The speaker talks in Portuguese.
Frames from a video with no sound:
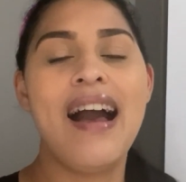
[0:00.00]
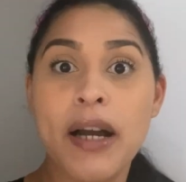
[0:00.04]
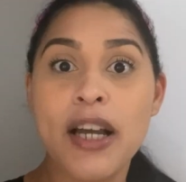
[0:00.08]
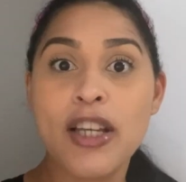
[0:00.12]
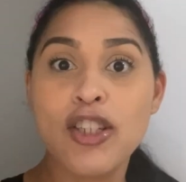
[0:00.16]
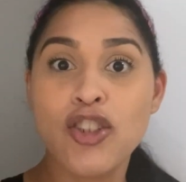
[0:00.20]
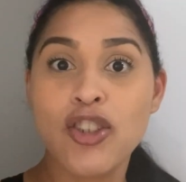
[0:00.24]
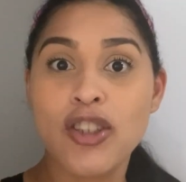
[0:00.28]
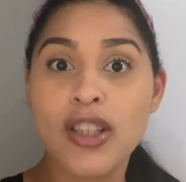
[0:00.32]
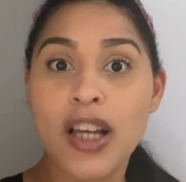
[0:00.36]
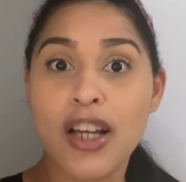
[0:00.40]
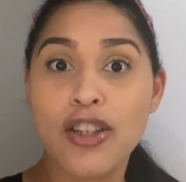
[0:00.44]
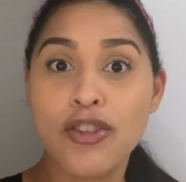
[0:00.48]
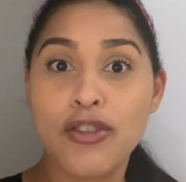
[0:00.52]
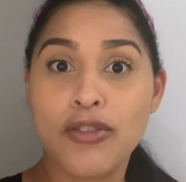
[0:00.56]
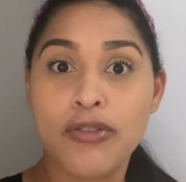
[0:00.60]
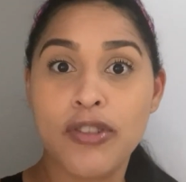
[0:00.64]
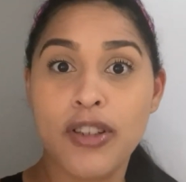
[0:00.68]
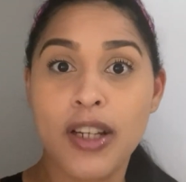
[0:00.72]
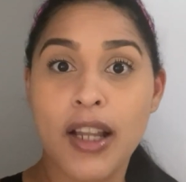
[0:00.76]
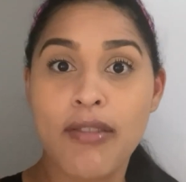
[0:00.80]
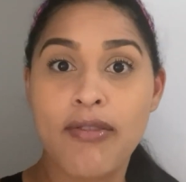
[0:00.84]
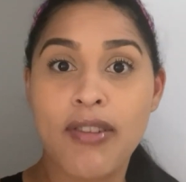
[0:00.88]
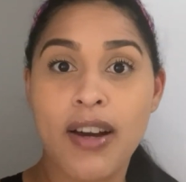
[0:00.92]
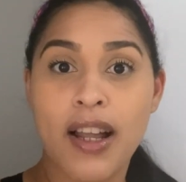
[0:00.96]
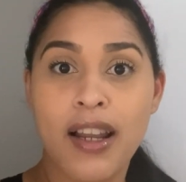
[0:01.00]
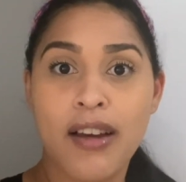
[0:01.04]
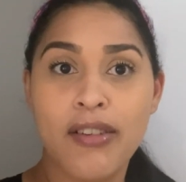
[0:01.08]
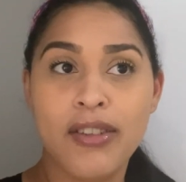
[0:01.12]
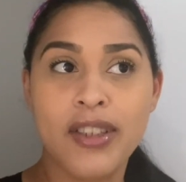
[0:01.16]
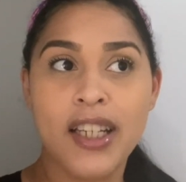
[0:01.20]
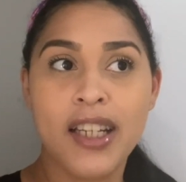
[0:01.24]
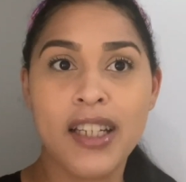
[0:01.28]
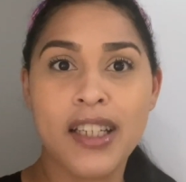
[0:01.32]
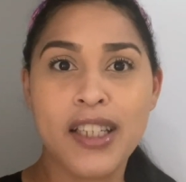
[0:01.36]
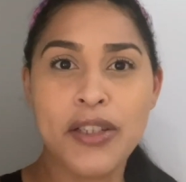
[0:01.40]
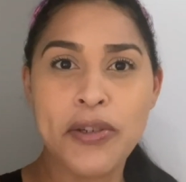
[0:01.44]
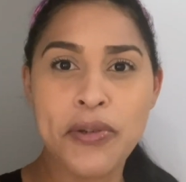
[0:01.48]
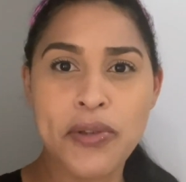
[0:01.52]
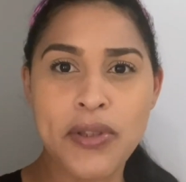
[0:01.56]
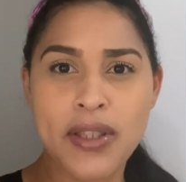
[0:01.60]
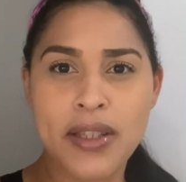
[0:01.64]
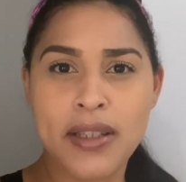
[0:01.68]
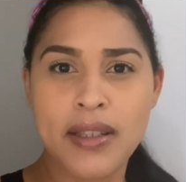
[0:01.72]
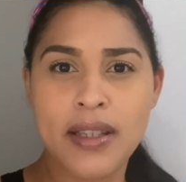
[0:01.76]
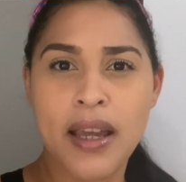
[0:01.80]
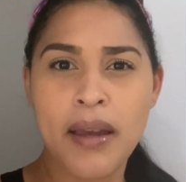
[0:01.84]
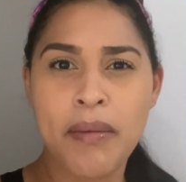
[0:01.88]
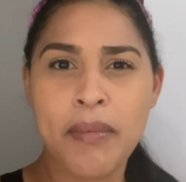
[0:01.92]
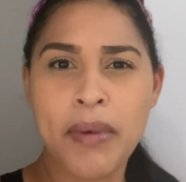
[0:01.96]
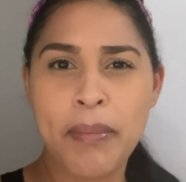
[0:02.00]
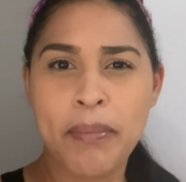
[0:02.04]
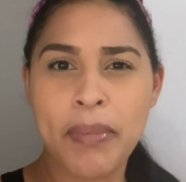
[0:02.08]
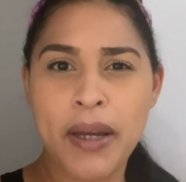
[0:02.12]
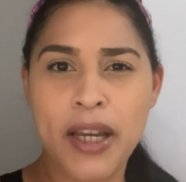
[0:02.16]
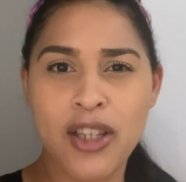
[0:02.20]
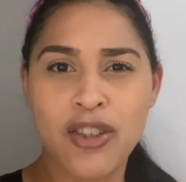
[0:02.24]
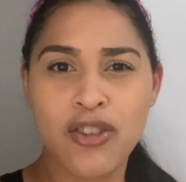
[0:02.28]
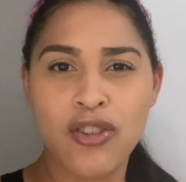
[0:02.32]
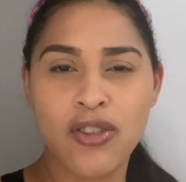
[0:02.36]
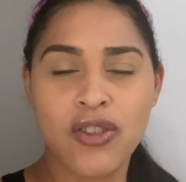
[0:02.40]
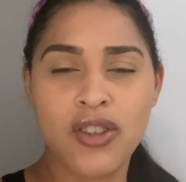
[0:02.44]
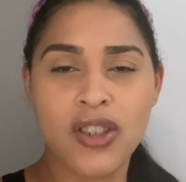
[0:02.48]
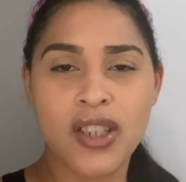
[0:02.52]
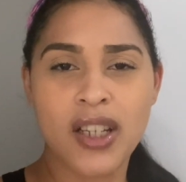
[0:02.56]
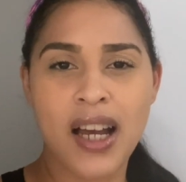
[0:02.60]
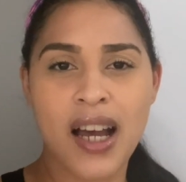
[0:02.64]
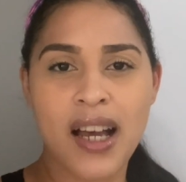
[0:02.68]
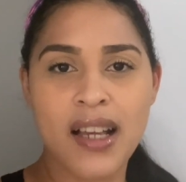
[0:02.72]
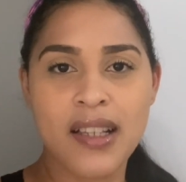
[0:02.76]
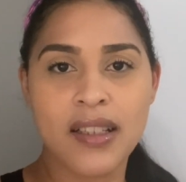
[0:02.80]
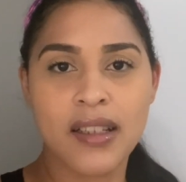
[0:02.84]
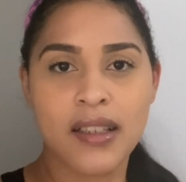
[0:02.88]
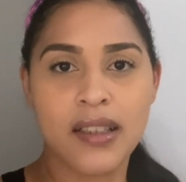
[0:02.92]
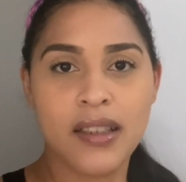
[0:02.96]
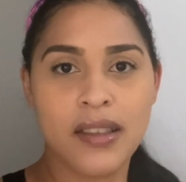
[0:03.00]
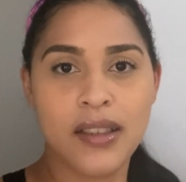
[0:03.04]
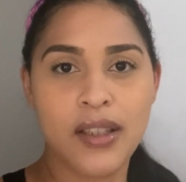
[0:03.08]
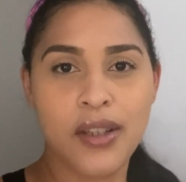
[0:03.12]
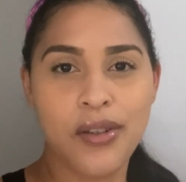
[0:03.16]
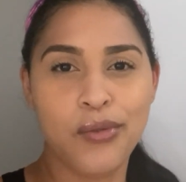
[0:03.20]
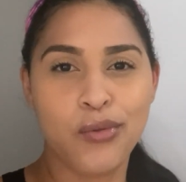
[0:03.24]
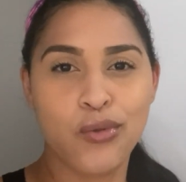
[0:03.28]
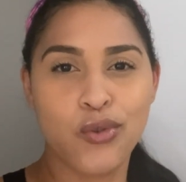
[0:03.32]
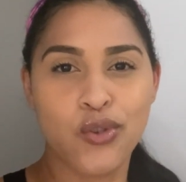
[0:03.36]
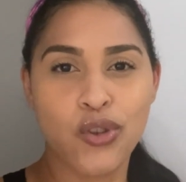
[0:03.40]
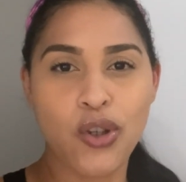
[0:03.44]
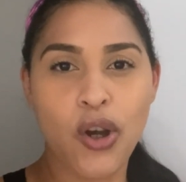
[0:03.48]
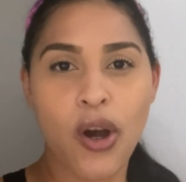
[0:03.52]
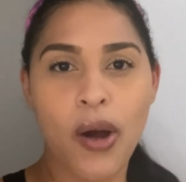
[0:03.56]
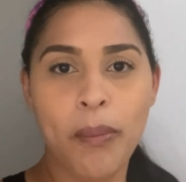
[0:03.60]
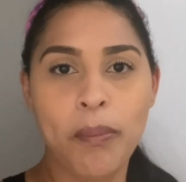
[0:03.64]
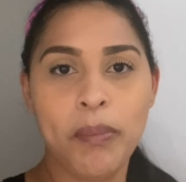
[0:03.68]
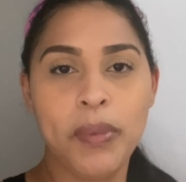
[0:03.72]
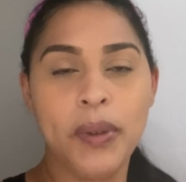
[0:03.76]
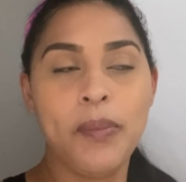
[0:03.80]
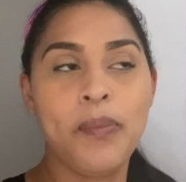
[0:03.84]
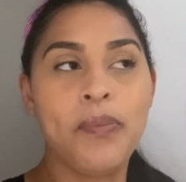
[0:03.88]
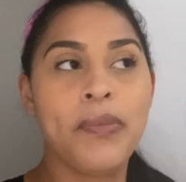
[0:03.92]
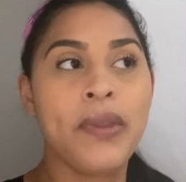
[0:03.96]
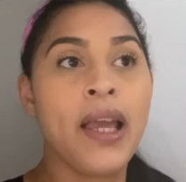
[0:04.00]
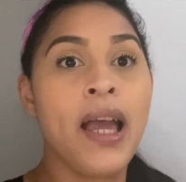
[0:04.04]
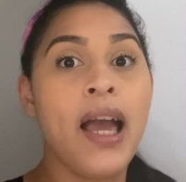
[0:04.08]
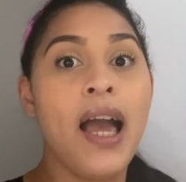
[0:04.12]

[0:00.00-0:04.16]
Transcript: Mais tarde eu vou levar a Laurinha aqui no cinema, pertinho de casa, que tem um shopping.